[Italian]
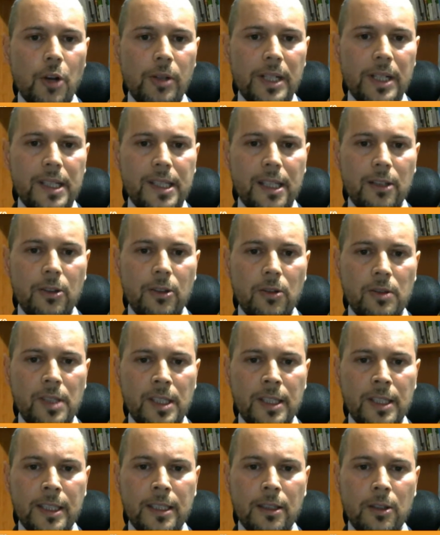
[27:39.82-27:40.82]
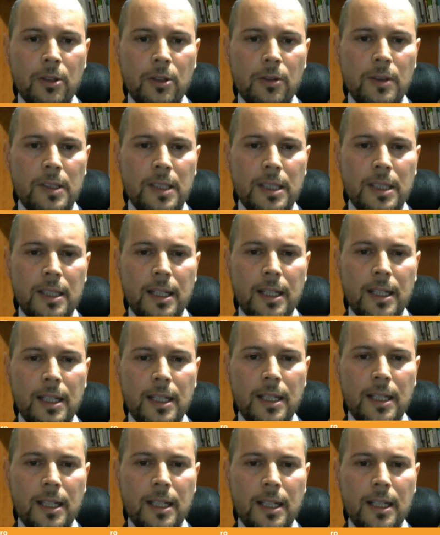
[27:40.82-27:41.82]
Ciao Christian,
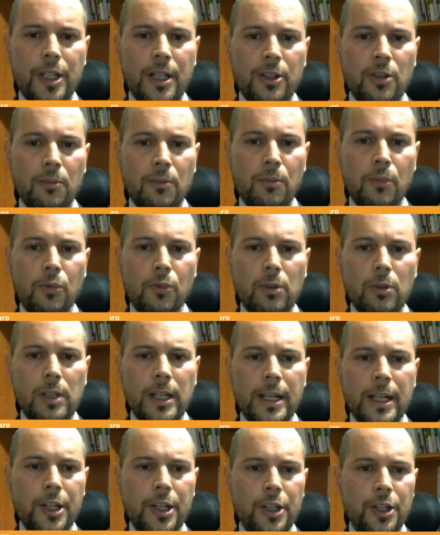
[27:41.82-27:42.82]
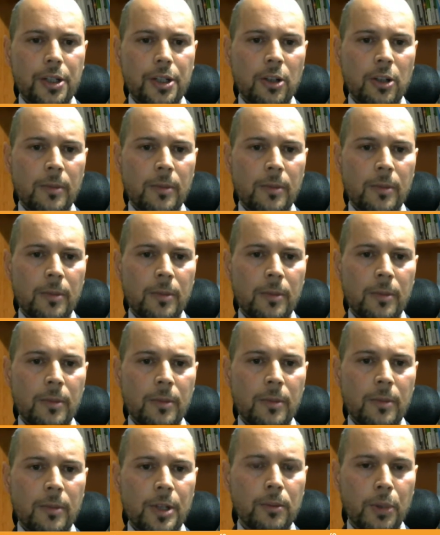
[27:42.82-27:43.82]
considerando lo scenario bullish, come
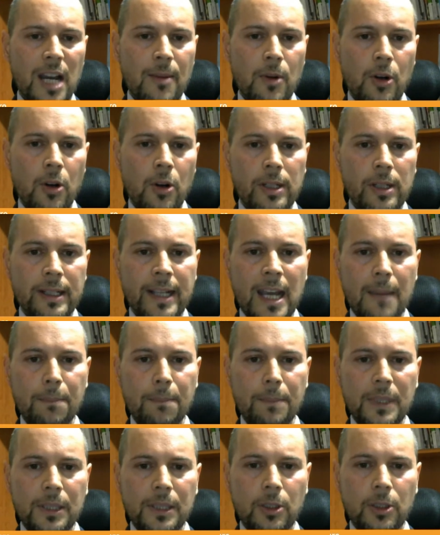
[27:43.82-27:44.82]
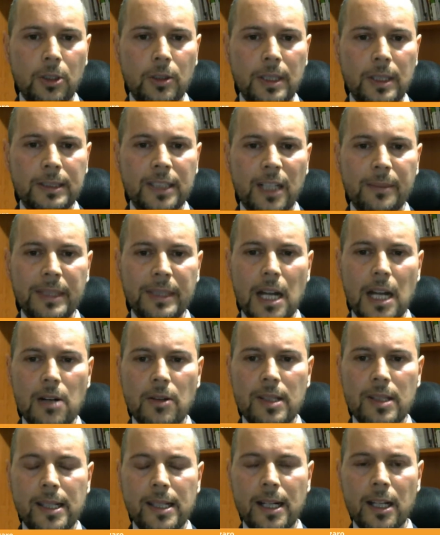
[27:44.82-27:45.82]
ci poniamo col gap intorno ai
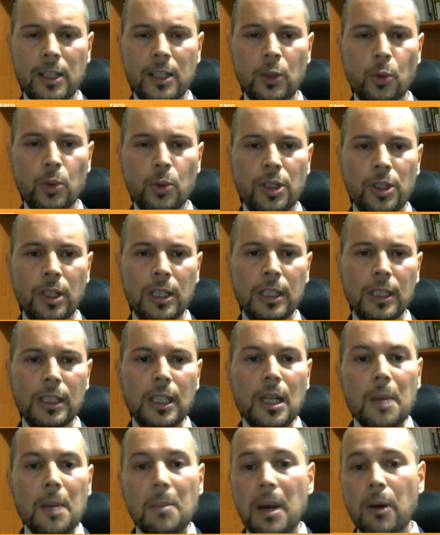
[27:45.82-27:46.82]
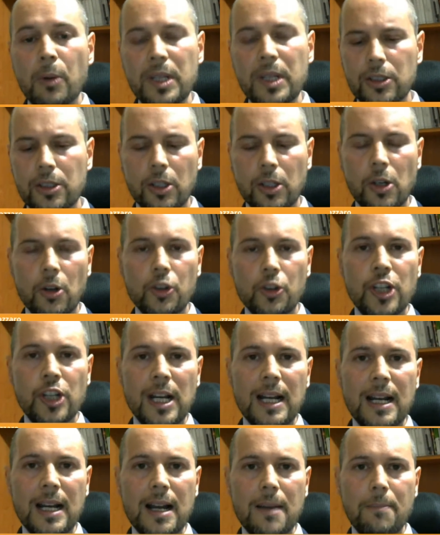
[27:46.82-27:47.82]
3.000? Non sarà chiuso? Ma questo ne ho
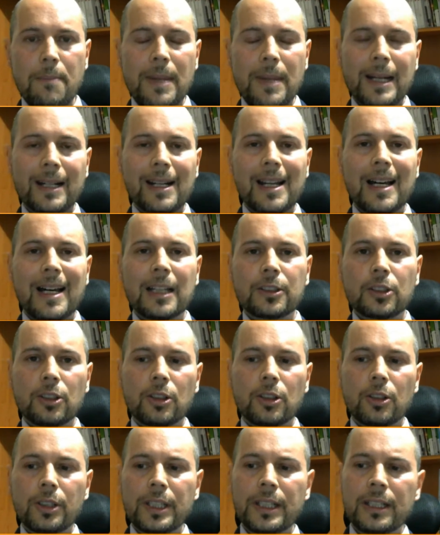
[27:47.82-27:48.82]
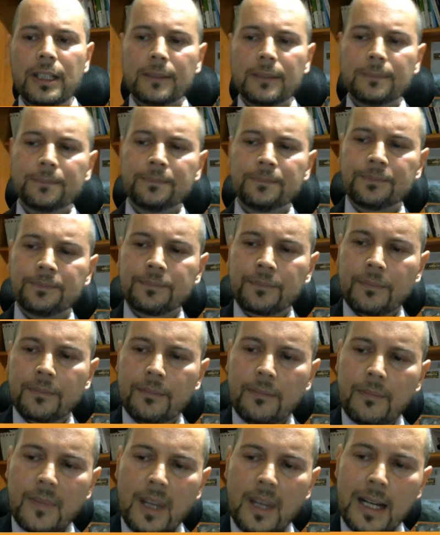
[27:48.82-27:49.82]
già parlato in um,
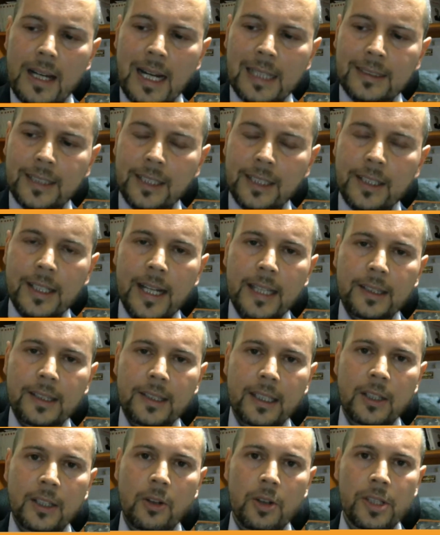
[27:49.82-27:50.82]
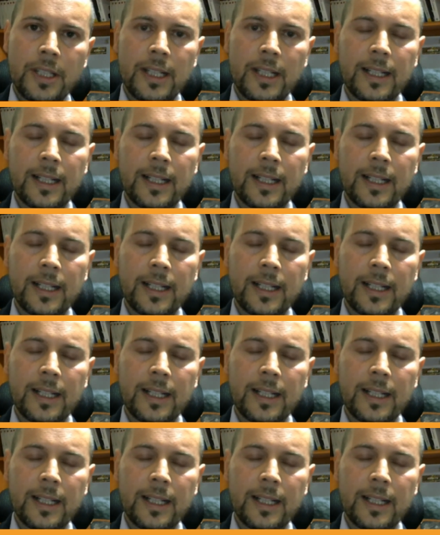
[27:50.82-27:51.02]
altre dirette così.